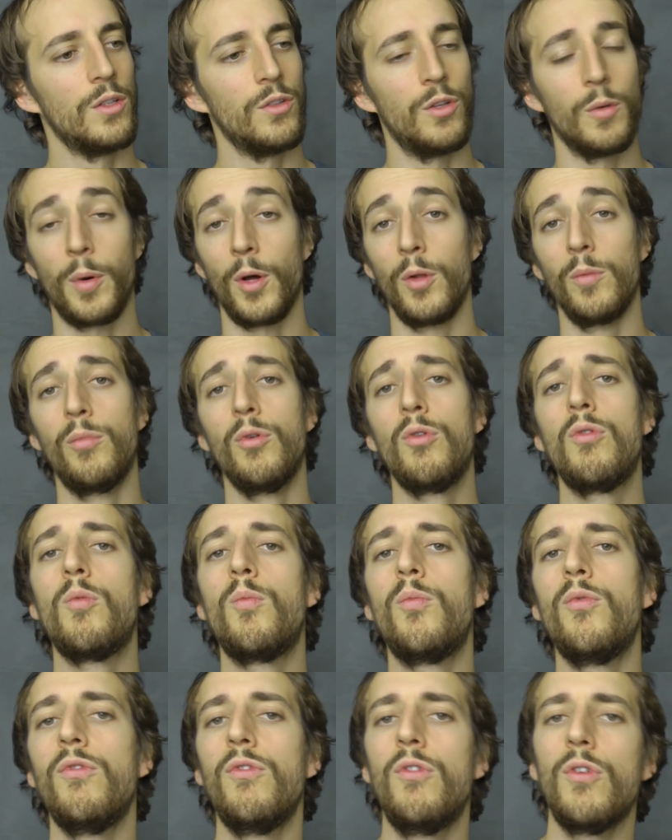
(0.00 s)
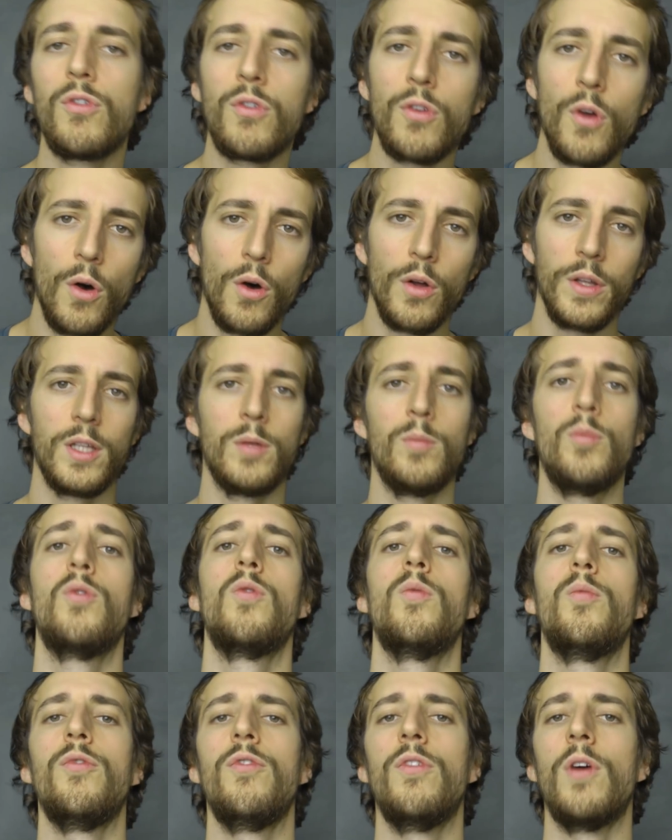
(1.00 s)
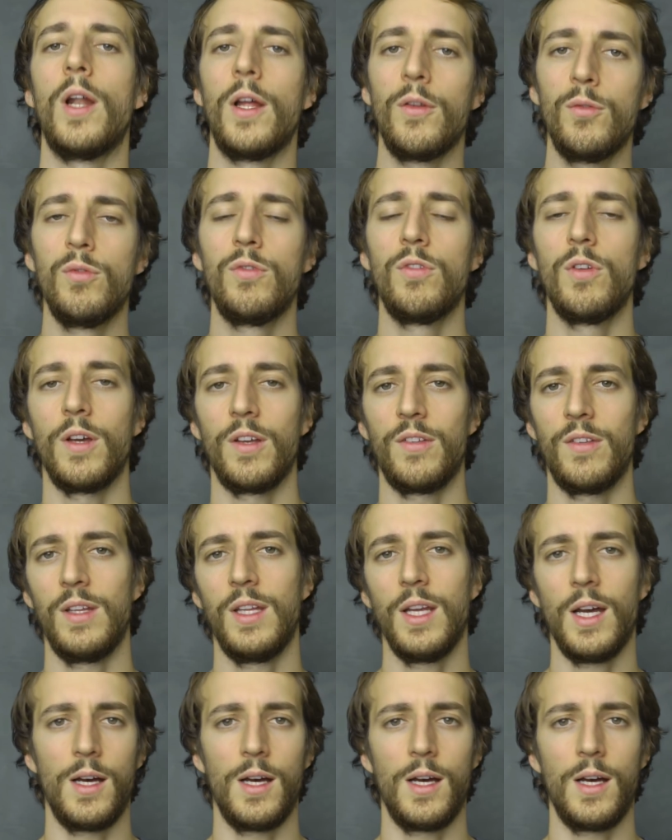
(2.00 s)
de prendre beaucoup plus de temps, d'être beaucoup plus dans la douceur, etc.